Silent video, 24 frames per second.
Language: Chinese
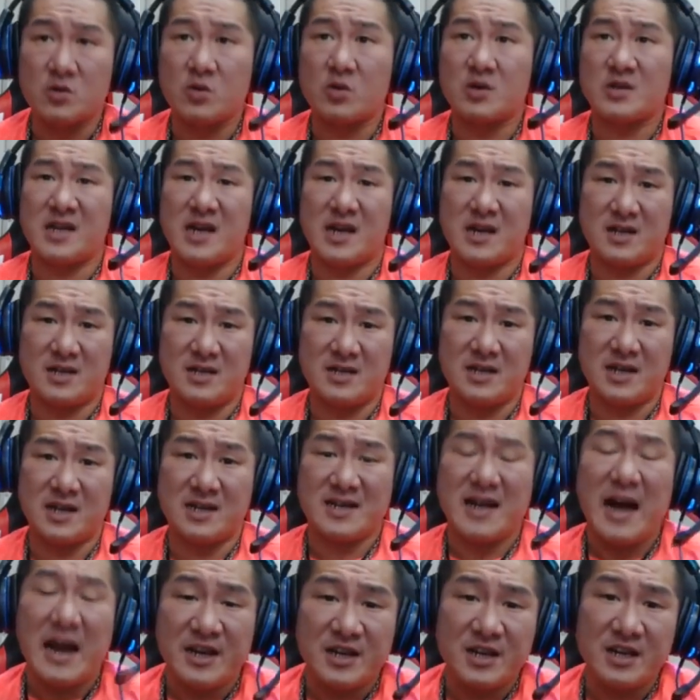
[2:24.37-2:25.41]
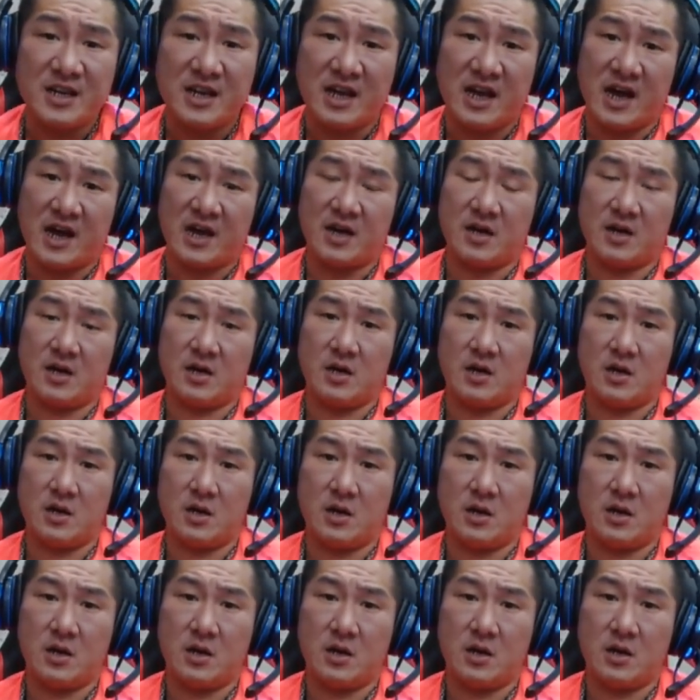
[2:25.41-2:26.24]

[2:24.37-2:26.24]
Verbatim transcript: 是我现在跟你讲，干你娘嘞。